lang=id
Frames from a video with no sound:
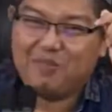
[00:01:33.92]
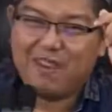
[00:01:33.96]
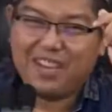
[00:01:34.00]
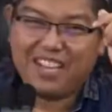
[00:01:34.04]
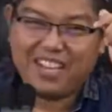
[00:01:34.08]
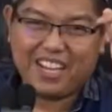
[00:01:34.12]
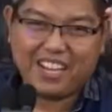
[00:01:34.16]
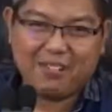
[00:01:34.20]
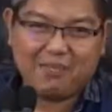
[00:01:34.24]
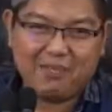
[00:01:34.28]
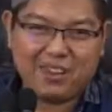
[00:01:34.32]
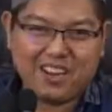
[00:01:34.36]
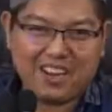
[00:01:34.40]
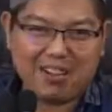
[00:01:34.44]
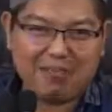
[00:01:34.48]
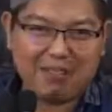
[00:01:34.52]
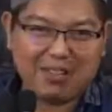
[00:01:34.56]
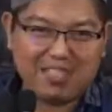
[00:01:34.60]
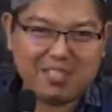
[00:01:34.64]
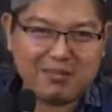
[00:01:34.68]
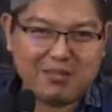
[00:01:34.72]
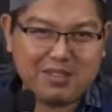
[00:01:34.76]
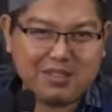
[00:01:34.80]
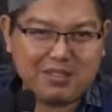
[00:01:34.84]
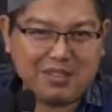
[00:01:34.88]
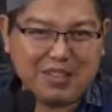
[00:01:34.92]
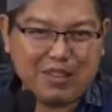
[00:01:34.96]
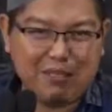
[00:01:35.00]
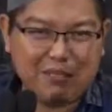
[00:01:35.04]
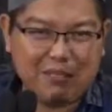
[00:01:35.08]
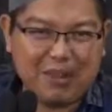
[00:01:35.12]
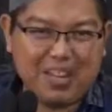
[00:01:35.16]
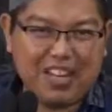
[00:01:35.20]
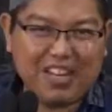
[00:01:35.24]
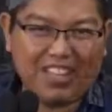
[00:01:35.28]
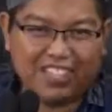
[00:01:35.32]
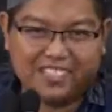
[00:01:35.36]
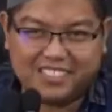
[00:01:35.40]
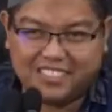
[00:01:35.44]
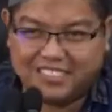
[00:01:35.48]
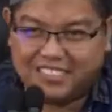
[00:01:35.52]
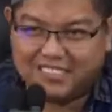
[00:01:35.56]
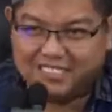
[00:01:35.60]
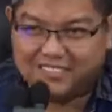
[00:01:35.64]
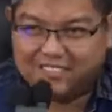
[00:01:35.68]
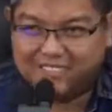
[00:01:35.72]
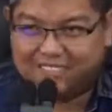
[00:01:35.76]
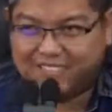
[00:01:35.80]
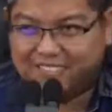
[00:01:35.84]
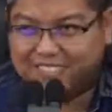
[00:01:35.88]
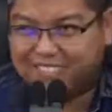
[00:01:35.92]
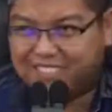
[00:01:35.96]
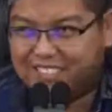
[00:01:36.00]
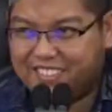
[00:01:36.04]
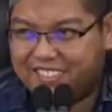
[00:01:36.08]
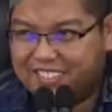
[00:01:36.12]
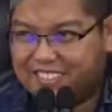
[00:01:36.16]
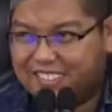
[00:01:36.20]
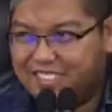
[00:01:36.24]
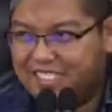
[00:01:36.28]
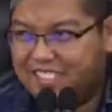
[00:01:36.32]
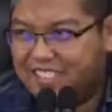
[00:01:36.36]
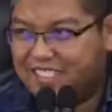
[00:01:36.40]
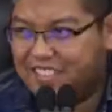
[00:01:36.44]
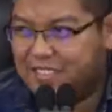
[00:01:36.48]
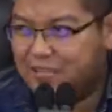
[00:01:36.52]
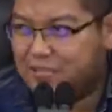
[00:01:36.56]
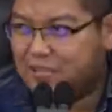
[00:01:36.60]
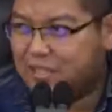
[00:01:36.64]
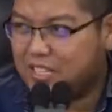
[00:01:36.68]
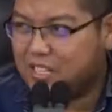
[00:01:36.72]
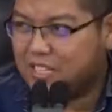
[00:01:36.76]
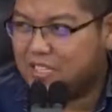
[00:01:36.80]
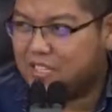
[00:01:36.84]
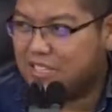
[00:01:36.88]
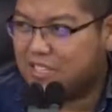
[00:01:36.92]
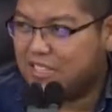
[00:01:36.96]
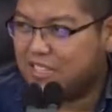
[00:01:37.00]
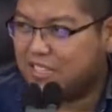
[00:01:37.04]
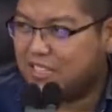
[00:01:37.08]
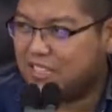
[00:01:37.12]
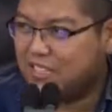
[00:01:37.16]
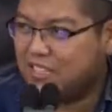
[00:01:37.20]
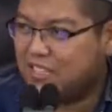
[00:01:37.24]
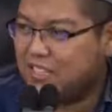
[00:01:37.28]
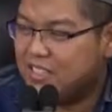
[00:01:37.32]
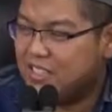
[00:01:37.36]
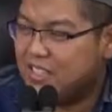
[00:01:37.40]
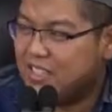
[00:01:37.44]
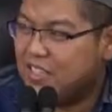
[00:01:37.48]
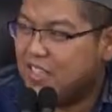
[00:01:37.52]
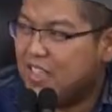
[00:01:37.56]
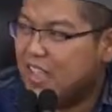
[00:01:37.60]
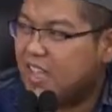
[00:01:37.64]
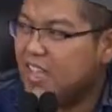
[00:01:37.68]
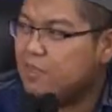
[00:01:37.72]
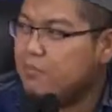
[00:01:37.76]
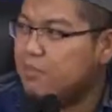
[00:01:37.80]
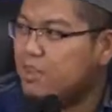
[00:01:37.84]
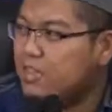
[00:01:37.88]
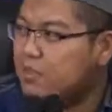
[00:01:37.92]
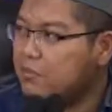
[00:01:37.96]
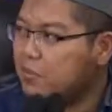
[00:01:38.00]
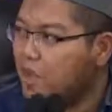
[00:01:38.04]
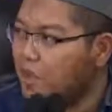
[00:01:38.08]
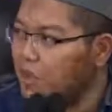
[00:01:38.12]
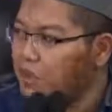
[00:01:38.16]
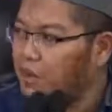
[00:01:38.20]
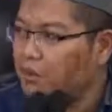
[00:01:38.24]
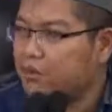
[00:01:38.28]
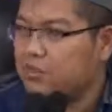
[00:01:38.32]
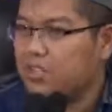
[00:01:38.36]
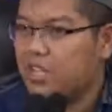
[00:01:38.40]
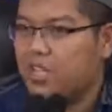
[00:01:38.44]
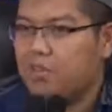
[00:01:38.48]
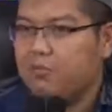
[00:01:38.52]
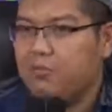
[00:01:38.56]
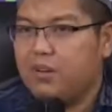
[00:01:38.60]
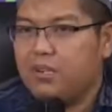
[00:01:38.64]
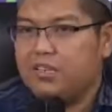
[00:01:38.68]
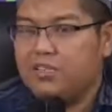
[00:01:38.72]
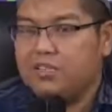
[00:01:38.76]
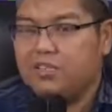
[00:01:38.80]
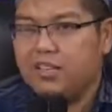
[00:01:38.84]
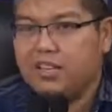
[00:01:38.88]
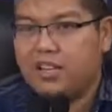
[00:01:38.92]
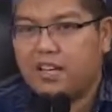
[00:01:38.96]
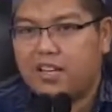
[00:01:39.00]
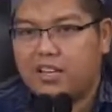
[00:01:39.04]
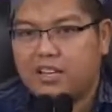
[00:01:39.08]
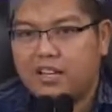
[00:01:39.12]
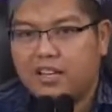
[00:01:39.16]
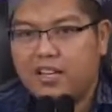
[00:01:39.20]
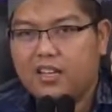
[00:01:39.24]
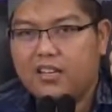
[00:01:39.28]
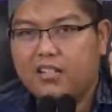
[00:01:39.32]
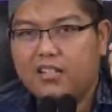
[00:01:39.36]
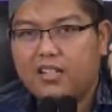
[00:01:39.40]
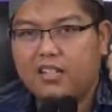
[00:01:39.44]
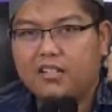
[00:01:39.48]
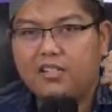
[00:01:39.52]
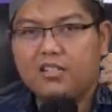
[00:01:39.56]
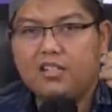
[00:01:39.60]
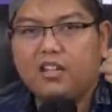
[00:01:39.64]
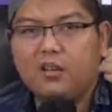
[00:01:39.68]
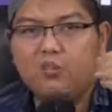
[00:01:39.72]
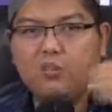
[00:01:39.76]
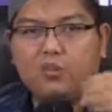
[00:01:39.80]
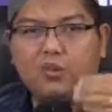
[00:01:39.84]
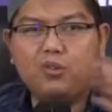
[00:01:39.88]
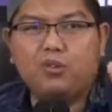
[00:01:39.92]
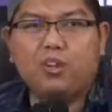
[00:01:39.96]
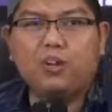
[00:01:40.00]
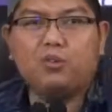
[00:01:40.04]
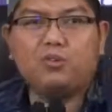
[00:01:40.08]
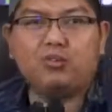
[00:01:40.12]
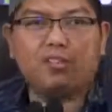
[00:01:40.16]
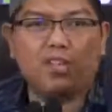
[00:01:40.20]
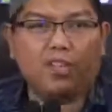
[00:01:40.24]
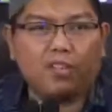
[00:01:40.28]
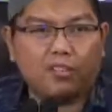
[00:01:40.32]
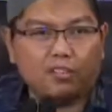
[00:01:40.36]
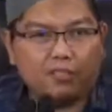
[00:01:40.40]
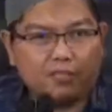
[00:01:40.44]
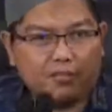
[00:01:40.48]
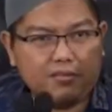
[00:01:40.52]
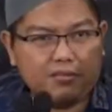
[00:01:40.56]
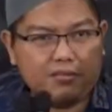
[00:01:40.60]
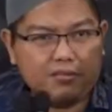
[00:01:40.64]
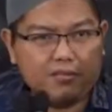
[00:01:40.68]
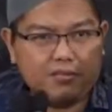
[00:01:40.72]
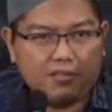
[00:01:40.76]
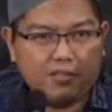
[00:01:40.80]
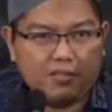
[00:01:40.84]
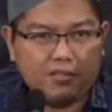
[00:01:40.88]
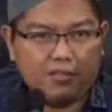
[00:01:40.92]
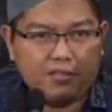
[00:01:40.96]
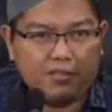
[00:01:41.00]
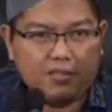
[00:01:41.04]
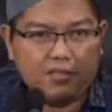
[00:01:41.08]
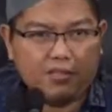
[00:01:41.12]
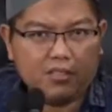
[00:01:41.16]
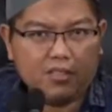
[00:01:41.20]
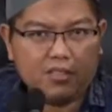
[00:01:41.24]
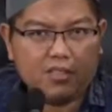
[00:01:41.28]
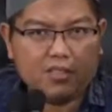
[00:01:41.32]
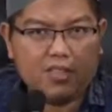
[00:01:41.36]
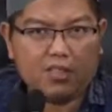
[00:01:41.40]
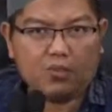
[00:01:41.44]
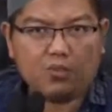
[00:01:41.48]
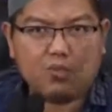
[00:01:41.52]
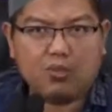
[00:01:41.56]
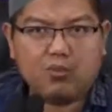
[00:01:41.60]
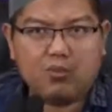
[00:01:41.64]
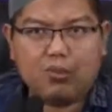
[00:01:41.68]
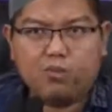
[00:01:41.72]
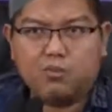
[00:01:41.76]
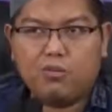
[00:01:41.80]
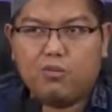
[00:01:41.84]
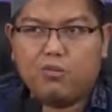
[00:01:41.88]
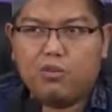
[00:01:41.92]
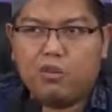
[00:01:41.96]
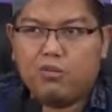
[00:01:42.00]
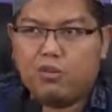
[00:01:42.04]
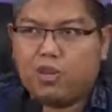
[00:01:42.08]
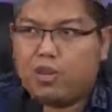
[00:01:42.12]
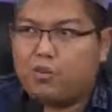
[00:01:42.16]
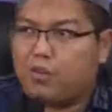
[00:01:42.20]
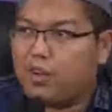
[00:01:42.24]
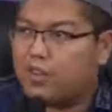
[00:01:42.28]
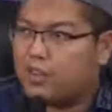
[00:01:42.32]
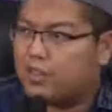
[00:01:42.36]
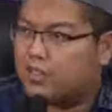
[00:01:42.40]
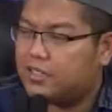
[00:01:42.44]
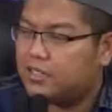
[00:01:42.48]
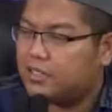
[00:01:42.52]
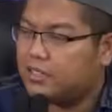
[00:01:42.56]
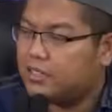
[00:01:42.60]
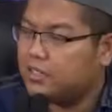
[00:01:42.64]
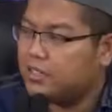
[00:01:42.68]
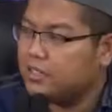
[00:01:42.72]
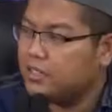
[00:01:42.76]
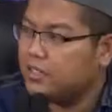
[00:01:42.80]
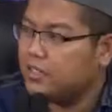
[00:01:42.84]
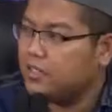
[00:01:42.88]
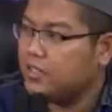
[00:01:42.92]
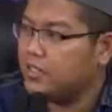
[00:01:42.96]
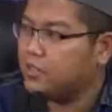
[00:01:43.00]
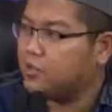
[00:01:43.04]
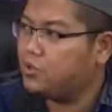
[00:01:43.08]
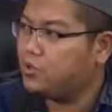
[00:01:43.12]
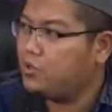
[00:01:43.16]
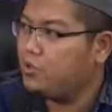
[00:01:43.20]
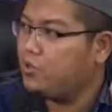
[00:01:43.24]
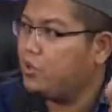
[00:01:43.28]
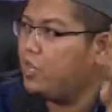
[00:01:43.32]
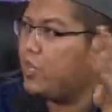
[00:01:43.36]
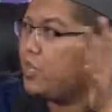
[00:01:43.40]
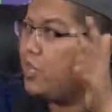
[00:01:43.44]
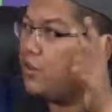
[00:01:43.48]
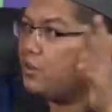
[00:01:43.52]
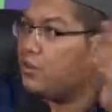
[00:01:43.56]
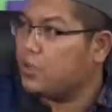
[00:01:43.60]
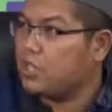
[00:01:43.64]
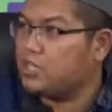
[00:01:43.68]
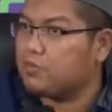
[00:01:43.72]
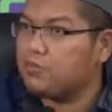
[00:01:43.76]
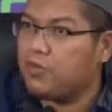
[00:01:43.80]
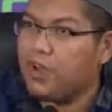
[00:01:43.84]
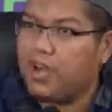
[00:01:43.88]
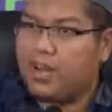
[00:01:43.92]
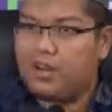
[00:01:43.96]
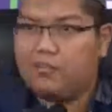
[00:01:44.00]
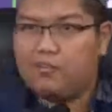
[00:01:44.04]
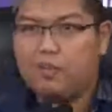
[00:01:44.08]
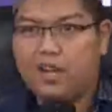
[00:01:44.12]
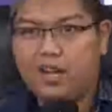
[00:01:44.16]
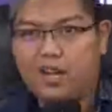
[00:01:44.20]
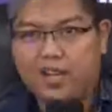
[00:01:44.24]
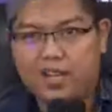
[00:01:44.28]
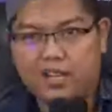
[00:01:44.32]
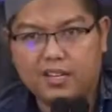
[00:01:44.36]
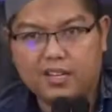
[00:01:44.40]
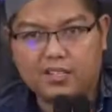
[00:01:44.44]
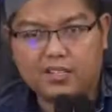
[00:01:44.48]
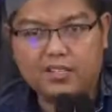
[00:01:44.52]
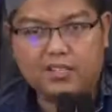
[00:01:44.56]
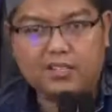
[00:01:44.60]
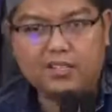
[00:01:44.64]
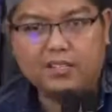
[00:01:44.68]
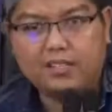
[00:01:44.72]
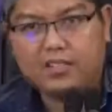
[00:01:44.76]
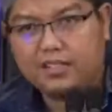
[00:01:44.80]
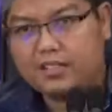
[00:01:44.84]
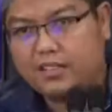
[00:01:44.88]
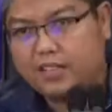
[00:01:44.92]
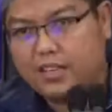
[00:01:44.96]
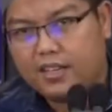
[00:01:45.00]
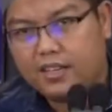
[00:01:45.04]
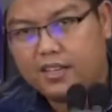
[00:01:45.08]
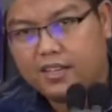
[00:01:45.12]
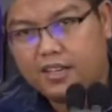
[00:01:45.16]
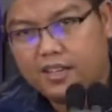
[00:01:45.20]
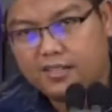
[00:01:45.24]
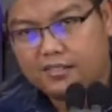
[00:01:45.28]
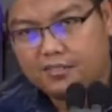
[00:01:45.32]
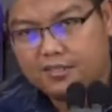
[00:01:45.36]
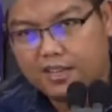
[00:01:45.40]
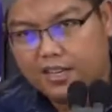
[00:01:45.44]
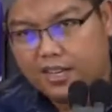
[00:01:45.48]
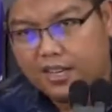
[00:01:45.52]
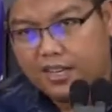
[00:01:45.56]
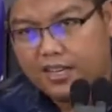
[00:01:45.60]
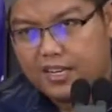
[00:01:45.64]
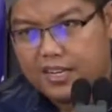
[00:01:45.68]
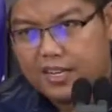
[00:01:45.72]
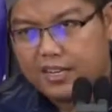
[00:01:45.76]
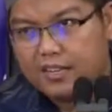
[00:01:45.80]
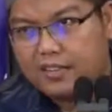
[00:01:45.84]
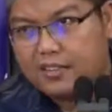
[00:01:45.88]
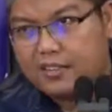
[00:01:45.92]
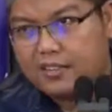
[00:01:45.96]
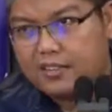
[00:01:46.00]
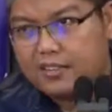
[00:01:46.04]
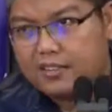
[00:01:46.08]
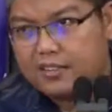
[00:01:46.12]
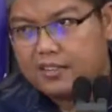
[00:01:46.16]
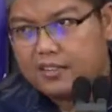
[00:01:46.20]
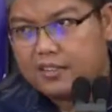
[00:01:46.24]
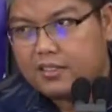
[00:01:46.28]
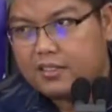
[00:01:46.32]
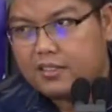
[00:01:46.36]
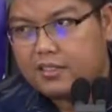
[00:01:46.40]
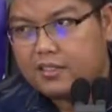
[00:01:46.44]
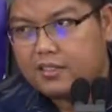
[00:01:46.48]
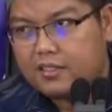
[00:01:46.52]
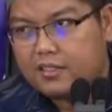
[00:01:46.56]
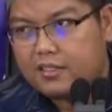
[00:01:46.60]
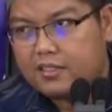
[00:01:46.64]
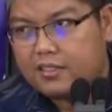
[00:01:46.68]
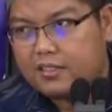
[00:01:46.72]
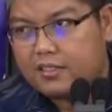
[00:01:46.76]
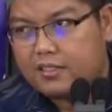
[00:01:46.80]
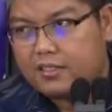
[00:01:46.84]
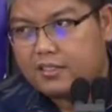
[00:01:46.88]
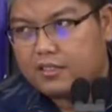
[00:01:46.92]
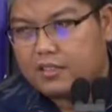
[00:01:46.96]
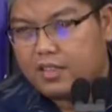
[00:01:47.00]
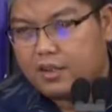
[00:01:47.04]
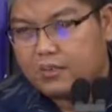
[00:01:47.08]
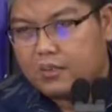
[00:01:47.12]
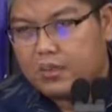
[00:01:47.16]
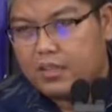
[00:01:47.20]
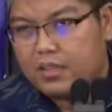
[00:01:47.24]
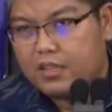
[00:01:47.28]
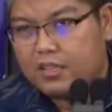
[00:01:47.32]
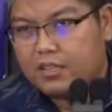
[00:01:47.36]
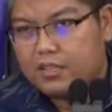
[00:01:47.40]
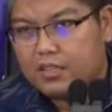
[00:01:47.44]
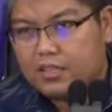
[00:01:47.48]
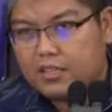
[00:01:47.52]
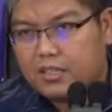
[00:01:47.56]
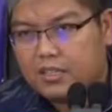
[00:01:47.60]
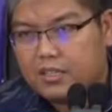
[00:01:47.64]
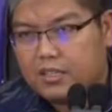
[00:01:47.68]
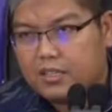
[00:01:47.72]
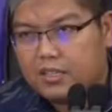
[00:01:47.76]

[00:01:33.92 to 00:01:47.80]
Sudah bayangan makan macam-macam, kenapa pelit? Pelit ya. Hemat bagus, hemat sederhana yang tidak perlu tidak usah. Saya tidak suruh beli mobil mewah, tidak suruh beli kulkas mahal-mahal. Nah, sederhana. Ya. Tapi